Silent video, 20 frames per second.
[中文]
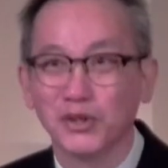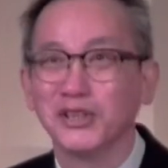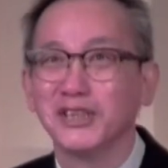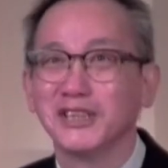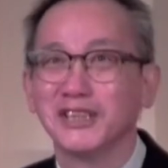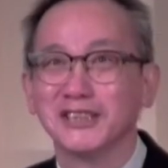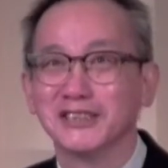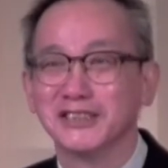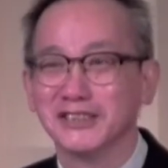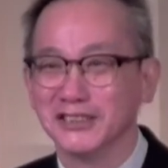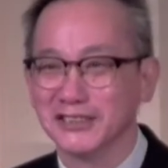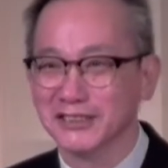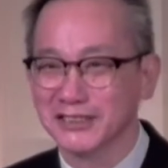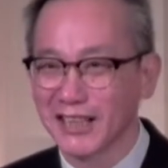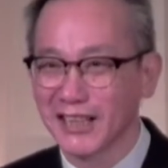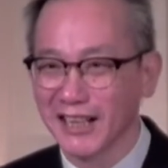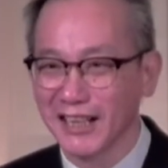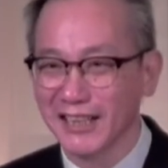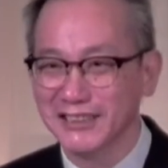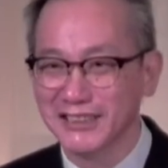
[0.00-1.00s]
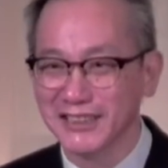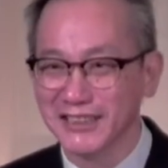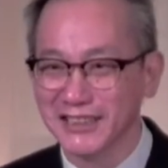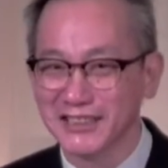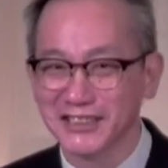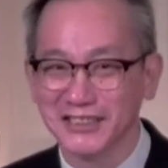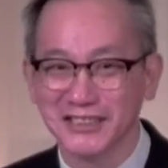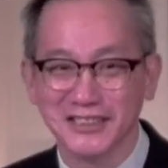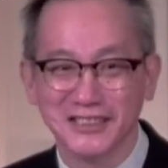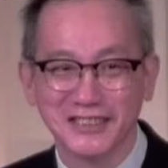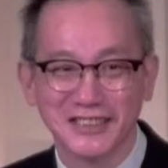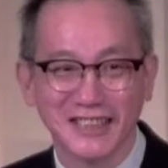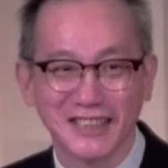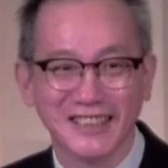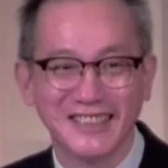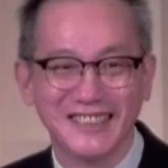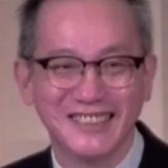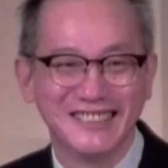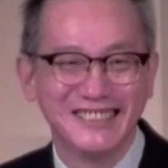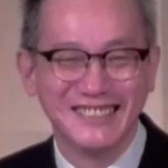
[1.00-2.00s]
不同意的，请上来解释一
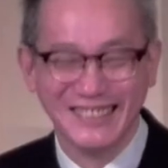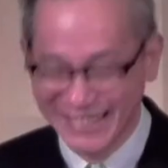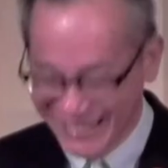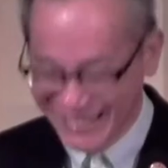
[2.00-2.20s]
下。